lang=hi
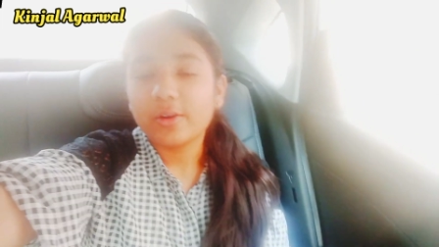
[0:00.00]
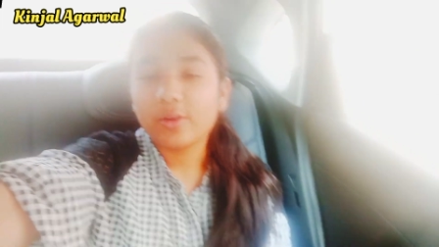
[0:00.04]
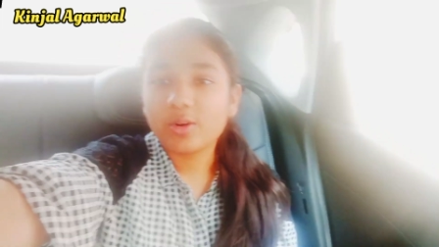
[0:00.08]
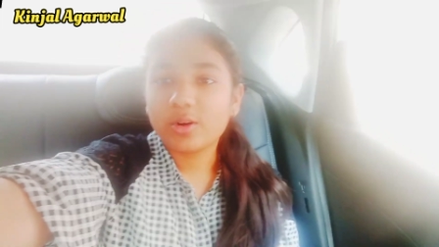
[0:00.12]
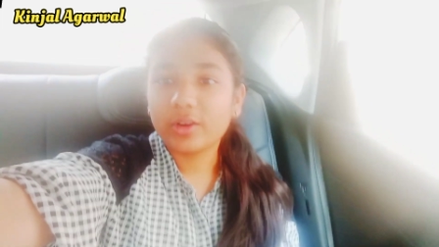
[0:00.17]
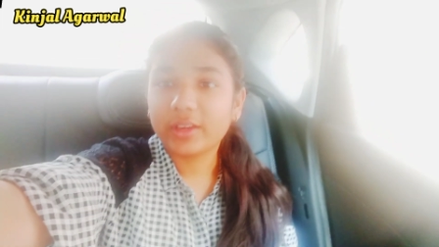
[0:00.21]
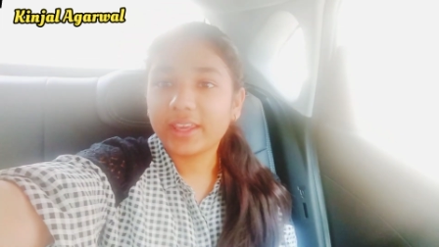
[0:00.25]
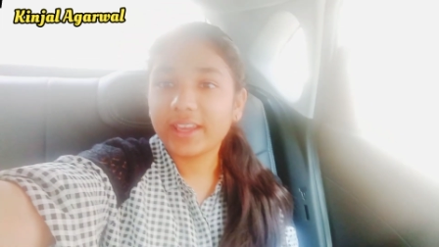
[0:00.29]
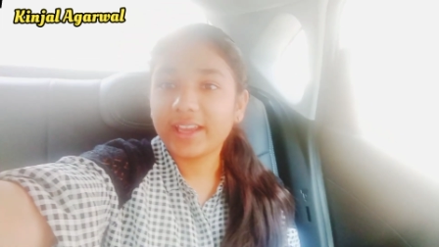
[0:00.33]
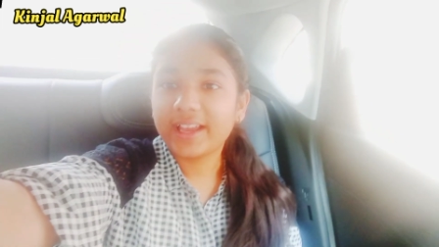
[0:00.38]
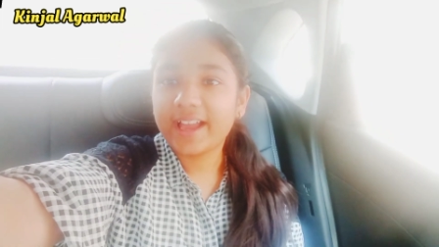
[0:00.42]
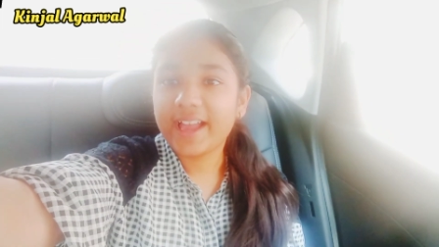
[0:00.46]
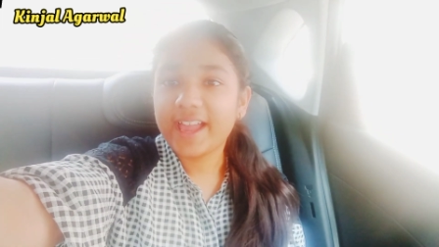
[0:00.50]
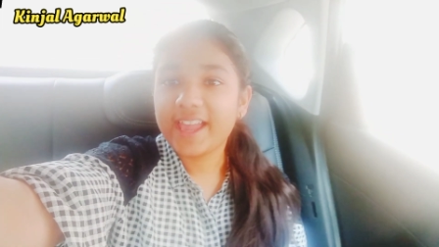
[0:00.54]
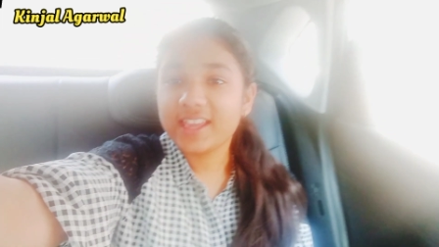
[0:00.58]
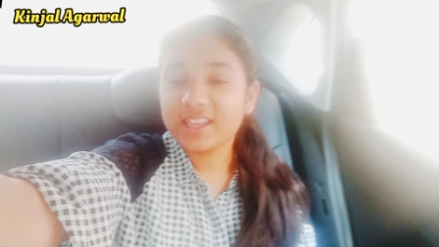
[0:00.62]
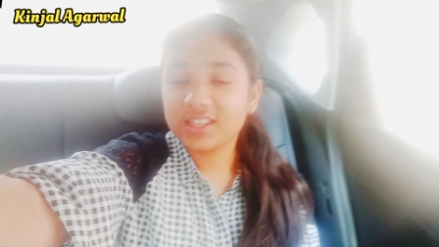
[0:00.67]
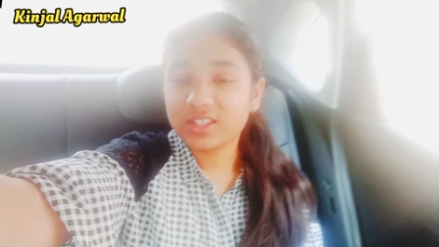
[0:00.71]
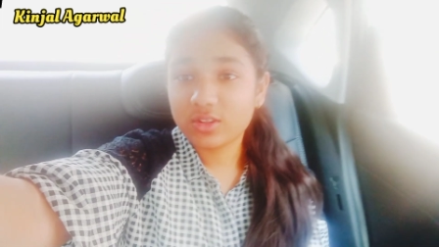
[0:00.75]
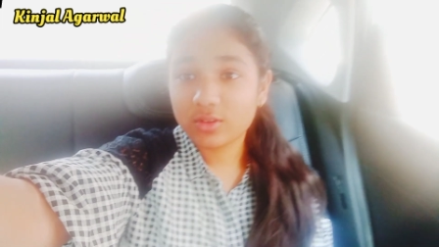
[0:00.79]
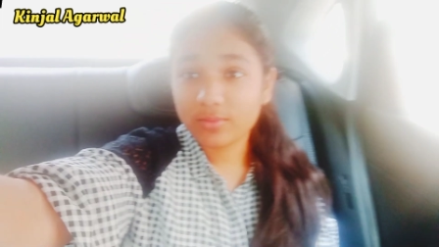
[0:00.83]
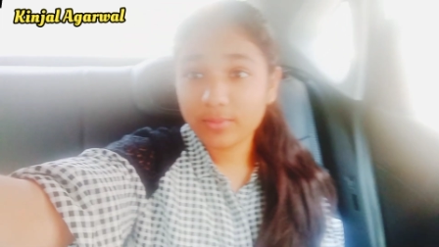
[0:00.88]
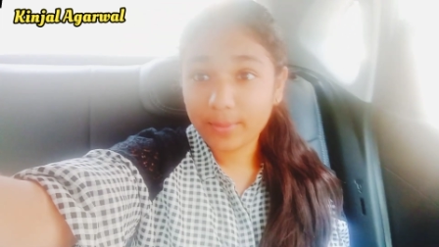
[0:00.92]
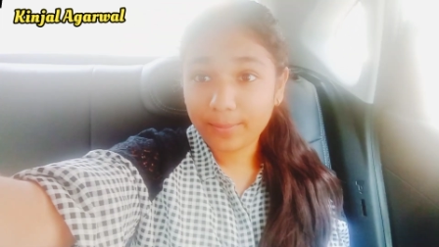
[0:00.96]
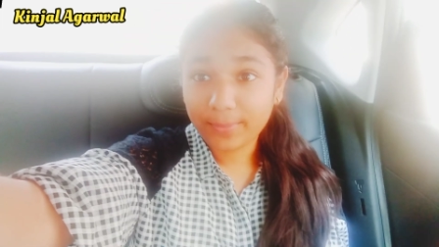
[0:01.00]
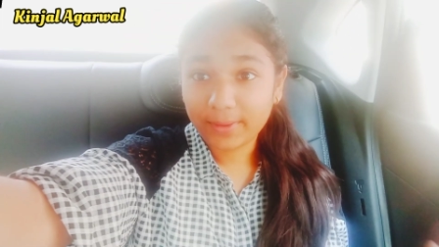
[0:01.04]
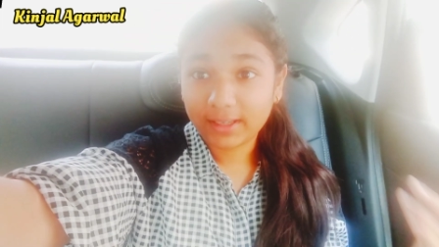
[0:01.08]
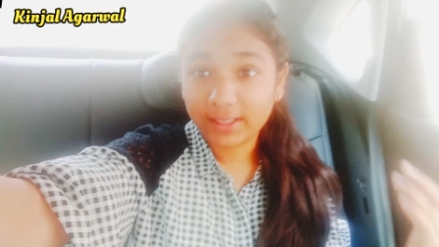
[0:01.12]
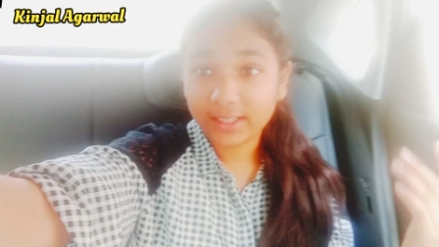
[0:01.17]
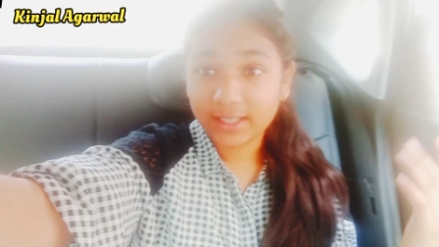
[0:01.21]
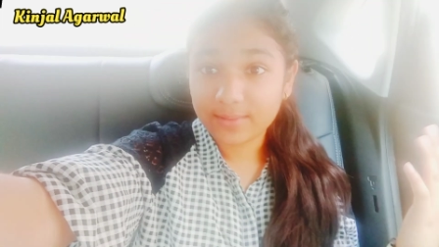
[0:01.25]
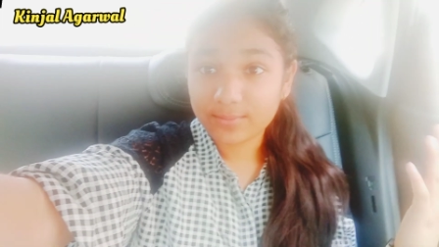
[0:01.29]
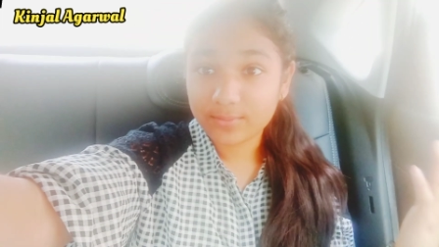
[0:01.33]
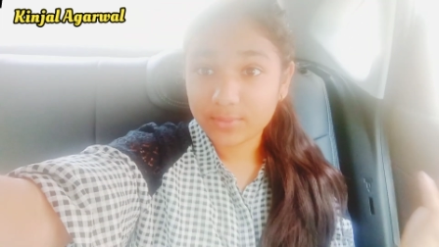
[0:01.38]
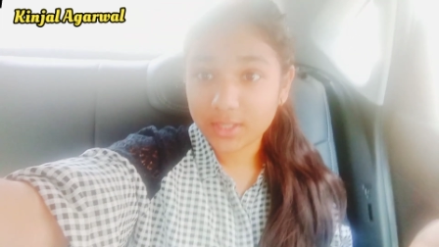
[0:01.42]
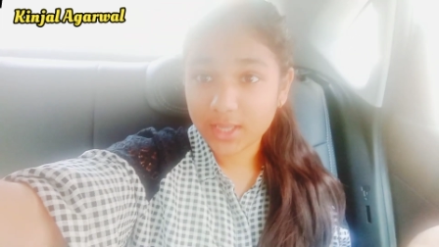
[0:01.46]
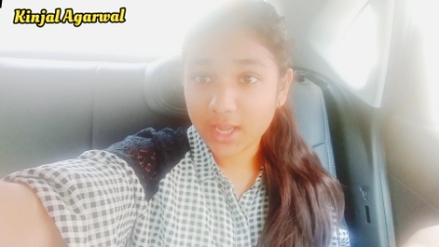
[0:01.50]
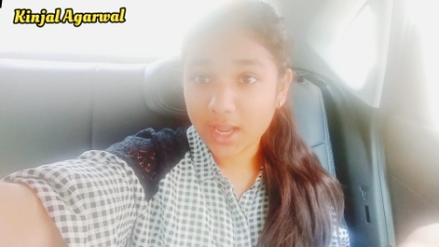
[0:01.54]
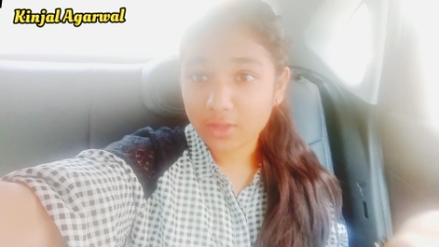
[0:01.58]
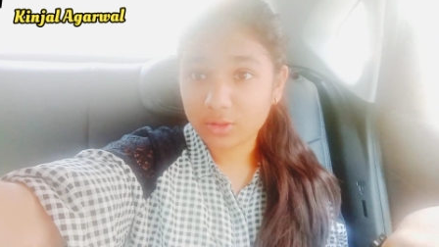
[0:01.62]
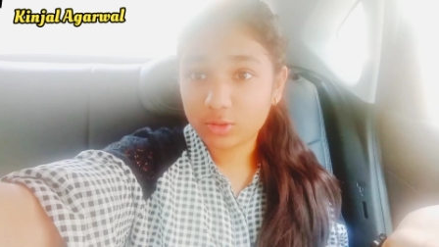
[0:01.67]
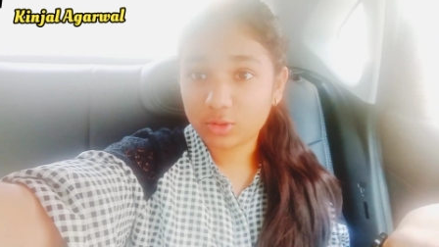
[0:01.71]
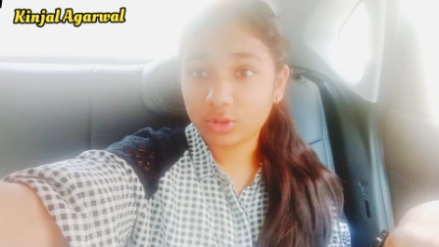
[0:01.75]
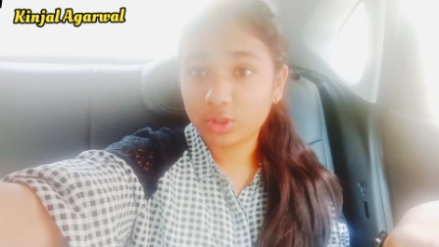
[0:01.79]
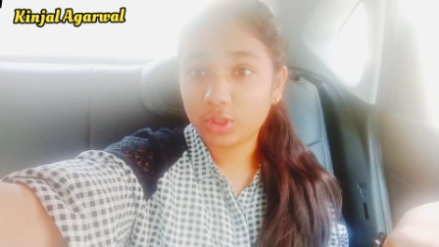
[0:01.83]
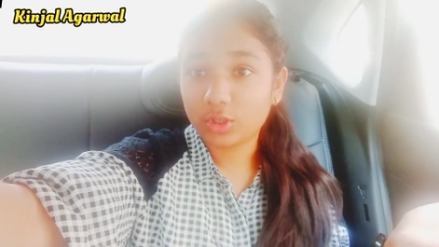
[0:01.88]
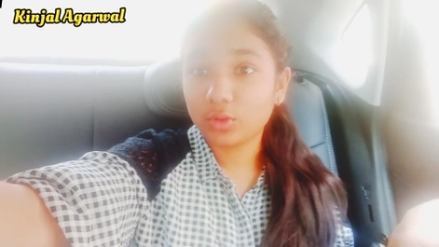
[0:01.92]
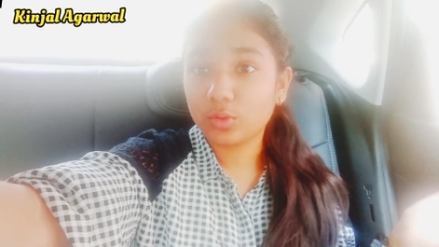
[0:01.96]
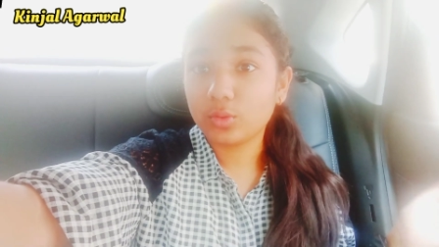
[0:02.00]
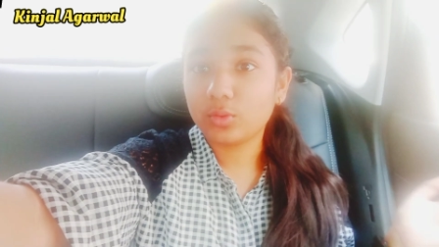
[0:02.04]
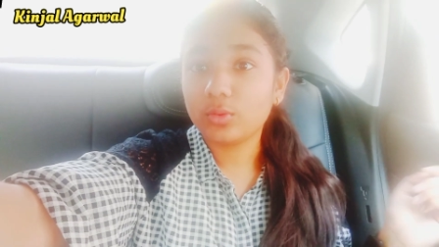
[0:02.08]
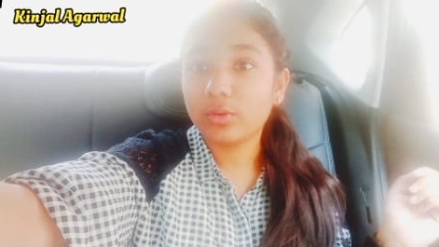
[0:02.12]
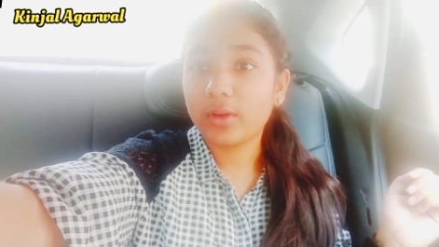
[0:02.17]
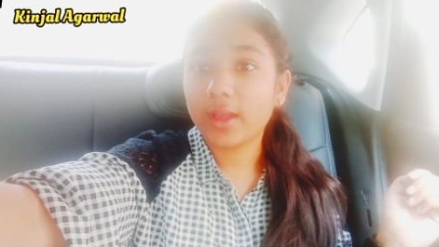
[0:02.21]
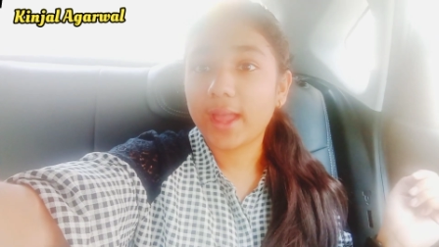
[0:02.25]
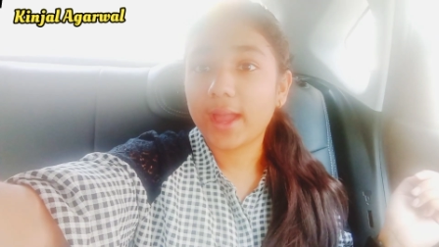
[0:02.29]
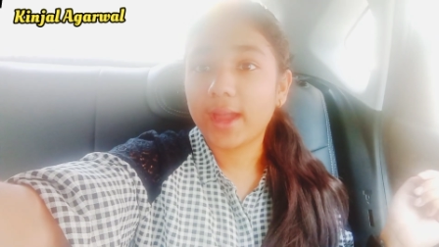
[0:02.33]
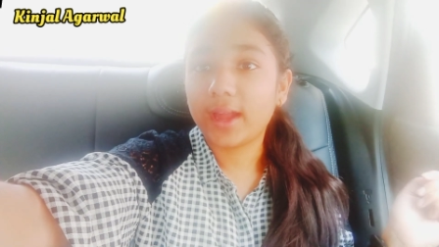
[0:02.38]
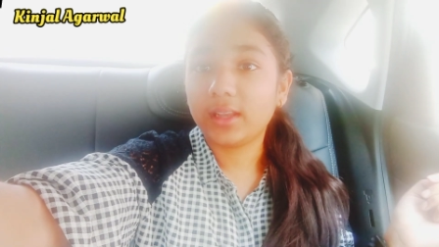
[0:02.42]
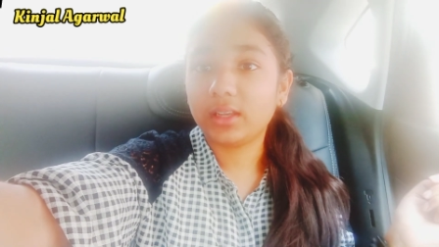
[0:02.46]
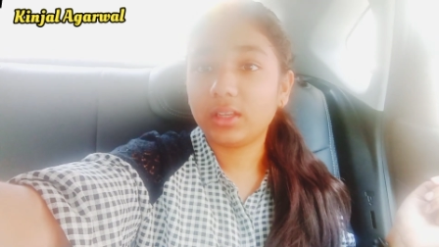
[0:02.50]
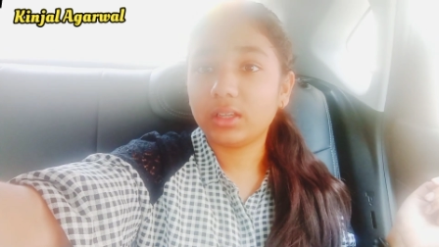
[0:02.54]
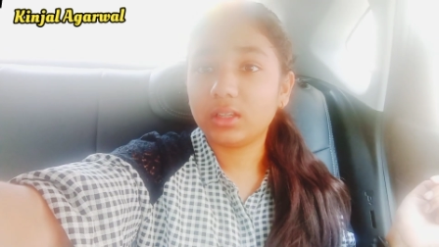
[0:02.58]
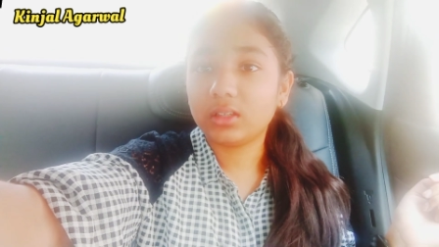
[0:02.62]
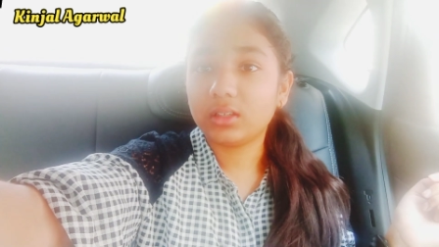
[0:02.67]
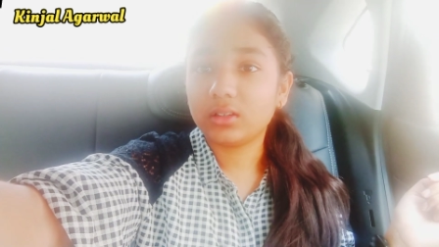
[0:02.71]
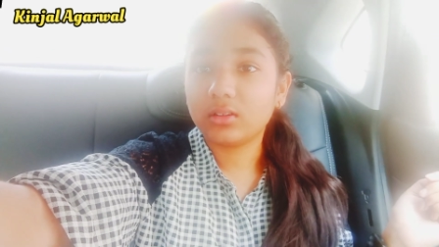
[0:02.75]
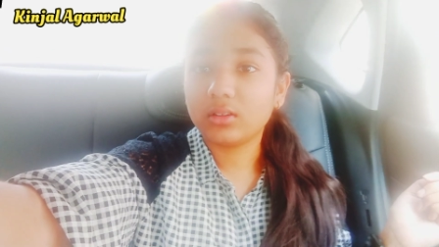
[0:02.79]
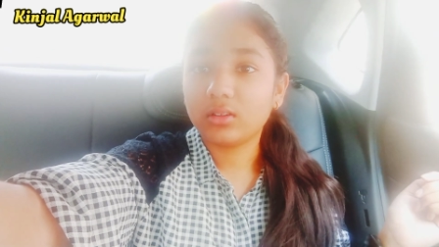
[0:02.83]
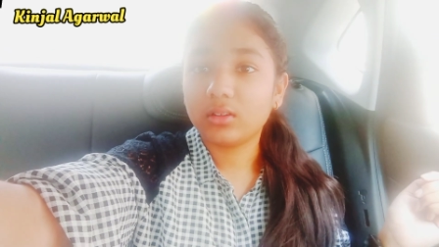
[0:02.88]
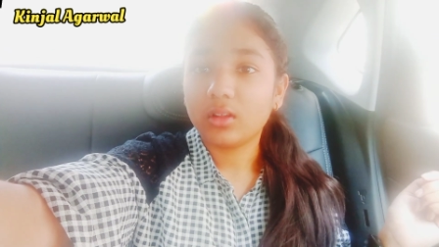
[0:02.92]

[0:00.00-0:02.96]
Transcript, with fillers: ओके गाइज तो मैं पेटीएम से आ चुकी हूँ एंड